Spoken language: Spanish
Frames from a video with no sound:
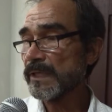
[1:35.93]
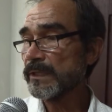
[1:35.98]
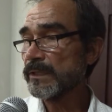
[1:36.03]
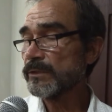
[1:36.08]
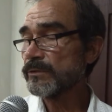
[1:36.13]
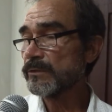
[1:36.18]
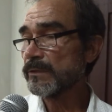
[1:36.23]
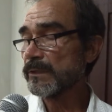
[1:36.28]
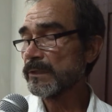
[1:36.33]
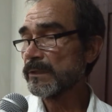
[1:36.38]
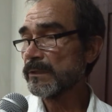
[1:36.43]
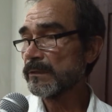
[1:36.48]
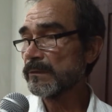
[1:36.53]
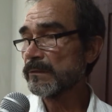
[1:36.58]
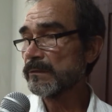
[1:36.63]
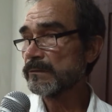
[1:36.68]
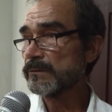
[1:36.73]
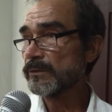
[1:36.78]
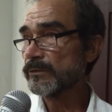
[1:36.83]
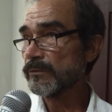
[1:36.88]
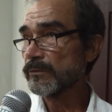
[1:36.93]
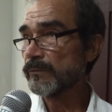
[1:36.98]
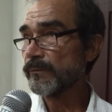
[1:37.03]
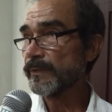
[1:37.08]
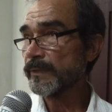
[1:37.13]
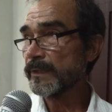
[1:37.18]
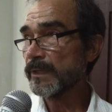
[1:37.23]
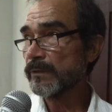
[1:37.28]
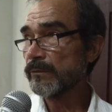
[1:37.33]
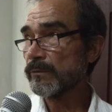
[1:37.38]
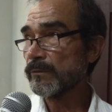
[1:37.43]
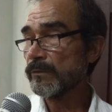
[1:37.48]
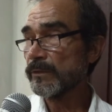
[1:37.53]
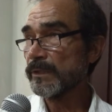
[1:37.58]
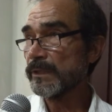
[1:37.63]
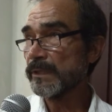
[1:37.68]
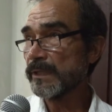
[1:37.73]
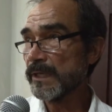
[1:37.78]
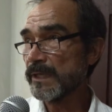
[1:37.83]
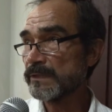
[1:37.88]
ha dicho el señor gobernador
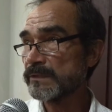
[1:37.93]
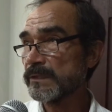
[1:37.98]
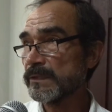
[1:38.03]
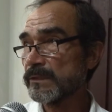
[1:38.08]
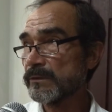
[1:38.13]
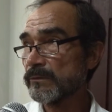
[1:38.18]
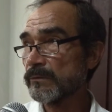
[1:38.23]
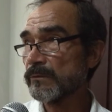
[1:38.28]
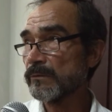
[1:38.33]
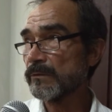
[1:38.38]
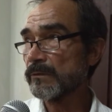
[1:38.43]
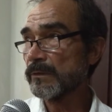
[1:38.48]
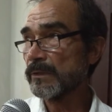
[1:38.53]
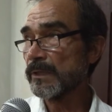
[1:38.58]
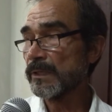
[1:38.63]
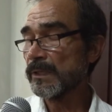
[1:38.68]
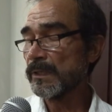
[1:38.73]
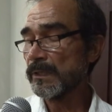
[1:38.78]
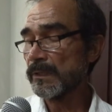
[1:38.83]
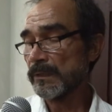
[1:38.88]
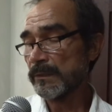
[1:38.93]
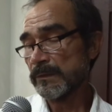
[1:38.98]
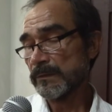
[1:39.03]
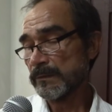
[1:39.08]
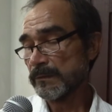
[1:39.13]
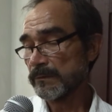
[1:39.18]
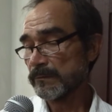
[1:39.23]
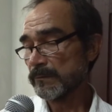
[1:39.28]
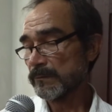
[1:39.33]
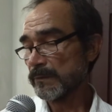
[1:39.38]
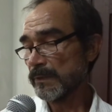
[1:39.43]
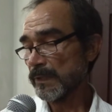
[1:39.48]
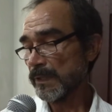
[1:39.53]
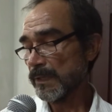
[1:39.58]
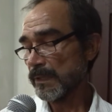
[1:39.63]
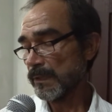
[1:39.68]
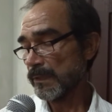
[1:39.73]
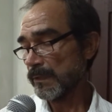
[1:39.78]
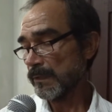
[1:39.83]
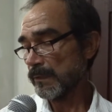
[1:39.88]
y gracias, ¿no?, a, a
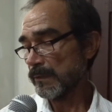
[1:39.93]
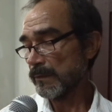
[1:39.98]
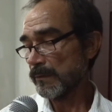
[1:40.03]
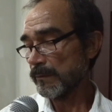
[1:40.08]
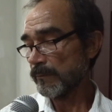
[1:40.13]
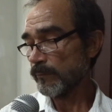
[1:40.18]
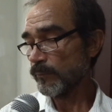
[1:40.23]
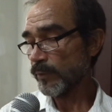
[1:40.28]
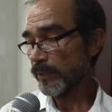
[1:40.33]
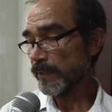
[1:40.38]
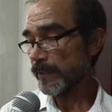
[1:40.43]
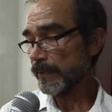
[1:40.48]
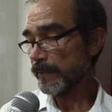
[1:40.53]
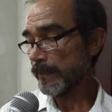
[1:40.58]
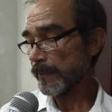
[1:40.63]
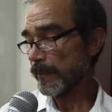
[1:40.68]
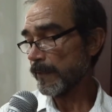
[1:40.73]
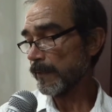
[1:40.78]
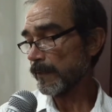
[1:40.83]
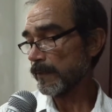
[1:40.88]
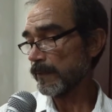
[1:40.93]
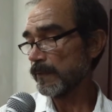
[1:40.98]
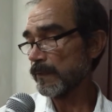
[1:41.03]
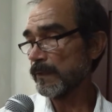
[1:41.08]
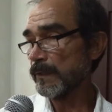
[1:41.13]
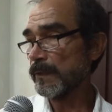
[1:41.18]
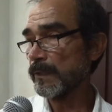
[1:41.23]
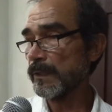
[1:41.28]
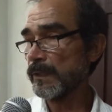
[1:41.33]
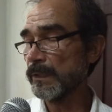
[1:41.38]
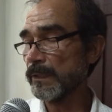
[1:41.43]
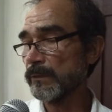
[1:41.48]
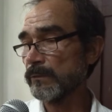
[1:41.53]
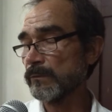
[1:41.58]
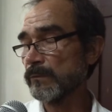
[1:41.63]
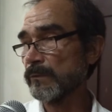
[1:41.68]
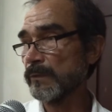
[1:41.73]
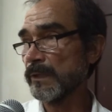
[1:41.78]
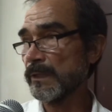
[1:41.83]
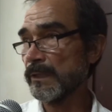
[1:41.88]
la buena idea que tiene él,
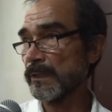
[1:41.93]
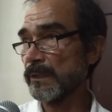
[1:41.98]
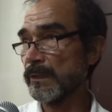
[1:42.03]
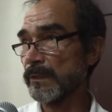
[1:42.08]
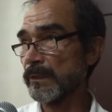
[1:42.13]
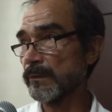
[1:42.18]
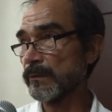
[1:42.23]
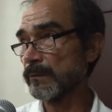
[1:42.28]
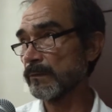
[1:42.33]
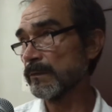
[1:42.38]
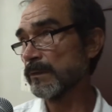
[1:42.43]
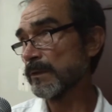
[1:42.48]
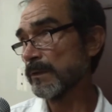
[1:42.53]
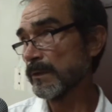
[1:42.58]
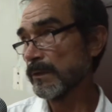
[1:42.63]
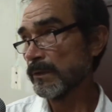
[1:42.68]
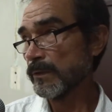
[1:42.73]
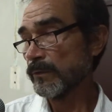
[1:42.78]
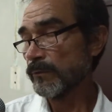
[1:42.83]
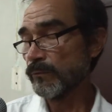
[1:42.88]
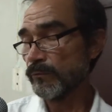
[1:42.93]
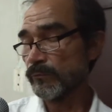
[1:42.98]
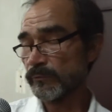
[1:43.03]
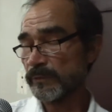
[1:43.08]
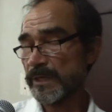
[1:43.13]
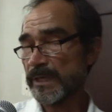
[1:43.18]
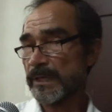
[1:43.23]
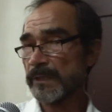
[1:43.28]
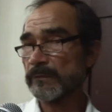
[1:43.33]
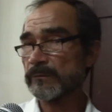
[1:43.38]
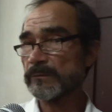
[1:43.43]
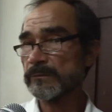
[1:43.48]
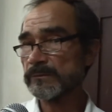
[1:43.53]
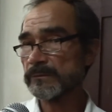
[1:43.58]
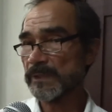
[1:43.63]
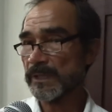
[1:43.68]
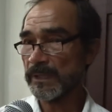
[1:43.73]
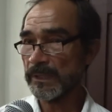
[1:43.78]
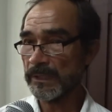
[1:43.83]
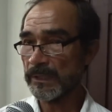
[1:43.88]
¿no?, de
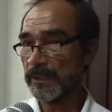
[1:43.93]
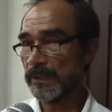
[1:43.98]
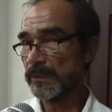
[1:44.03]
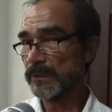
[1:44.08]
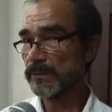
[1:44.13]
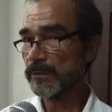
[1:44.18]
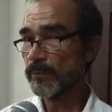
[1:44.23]
juntarnos a las